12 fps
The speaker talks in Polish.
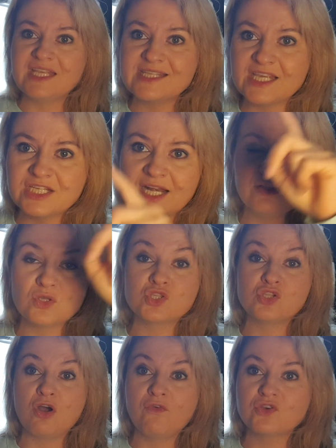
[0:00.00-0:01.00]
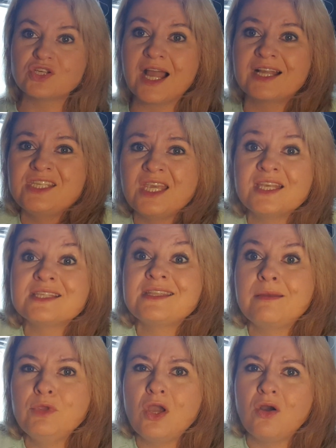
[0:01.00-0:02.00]
i zaś rano stowoż. A gdzie
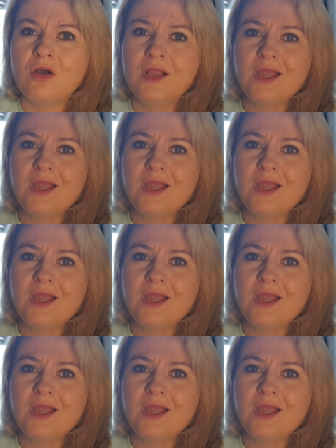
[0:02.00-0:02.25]
jestem ja?